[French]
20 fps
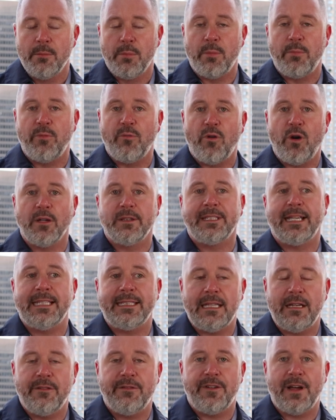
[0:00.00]
pour pouvoir
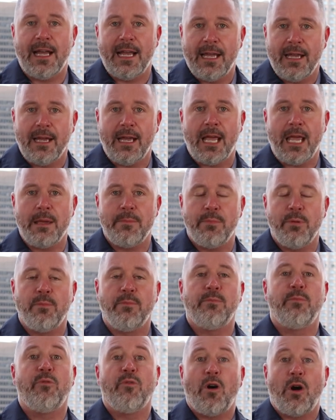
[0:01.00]
traiter le fer et pour
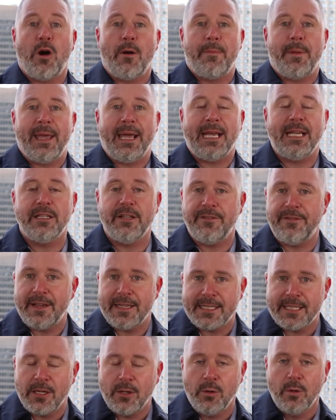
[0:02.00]
pouvoir opérer de
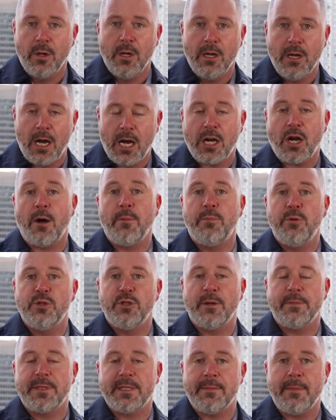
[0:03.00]
façon encore
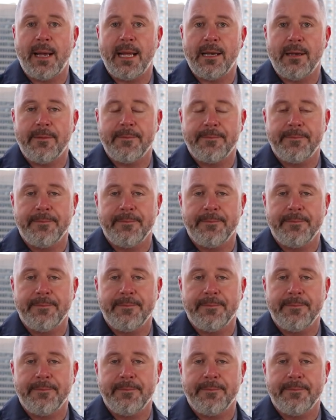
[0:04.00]
plus optimale.